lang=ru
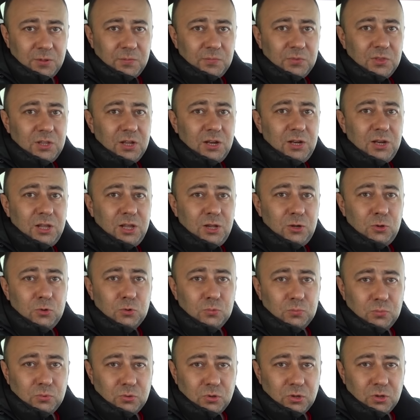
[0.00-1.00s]
Долей
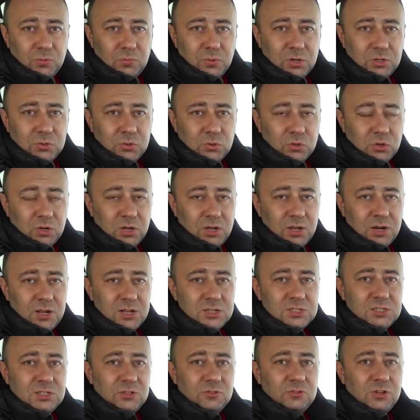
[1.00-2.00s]
любое, мотор
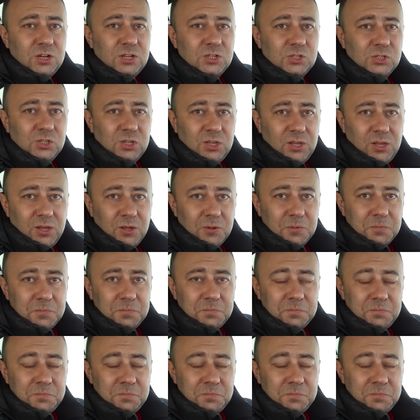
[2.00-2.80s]
гораздо важнее».